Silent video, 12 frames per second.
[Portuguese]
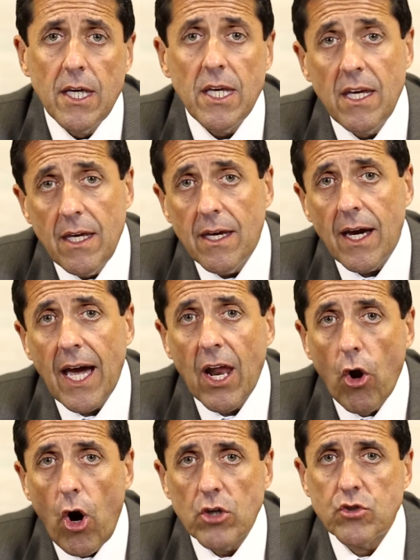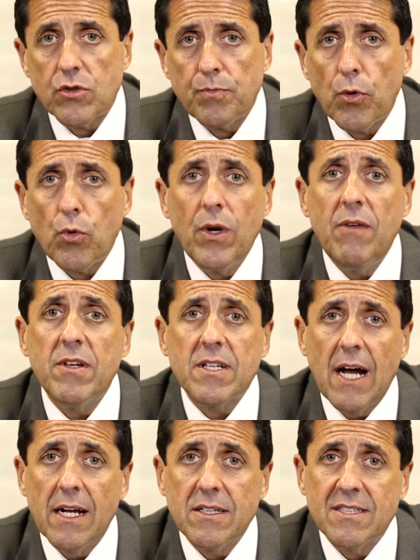E relógios, procure
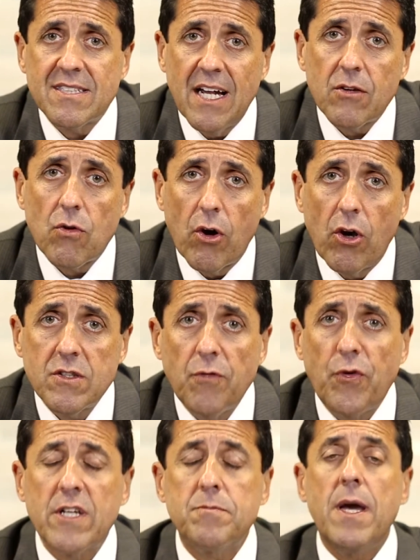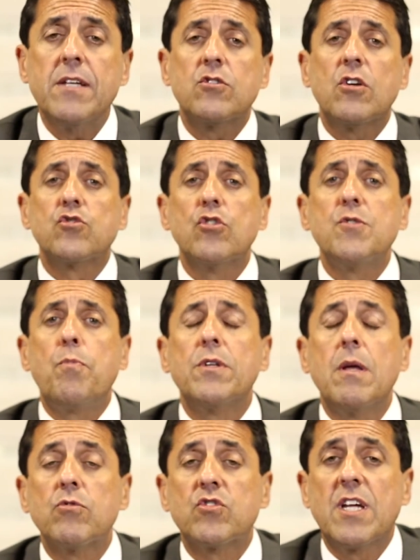evitar de sair com relógio. Infelizmente, nós hoje
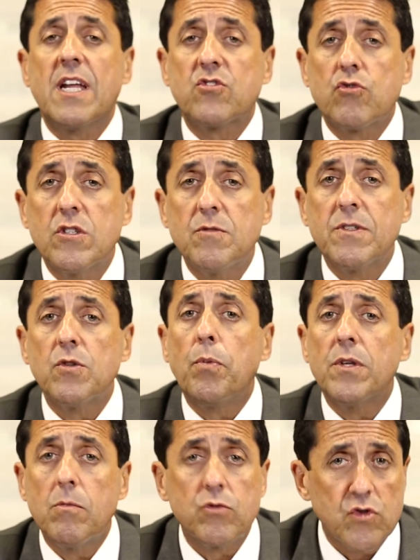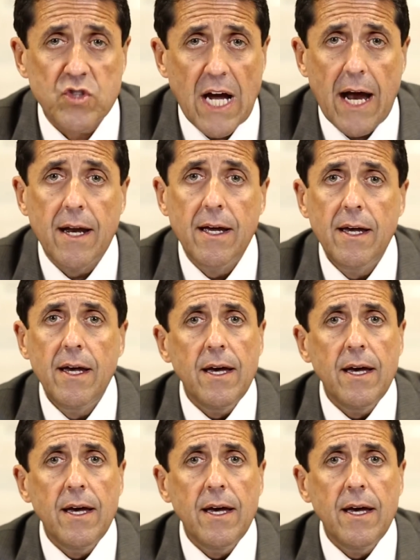podemos ter as coisas, mas não podemos usar.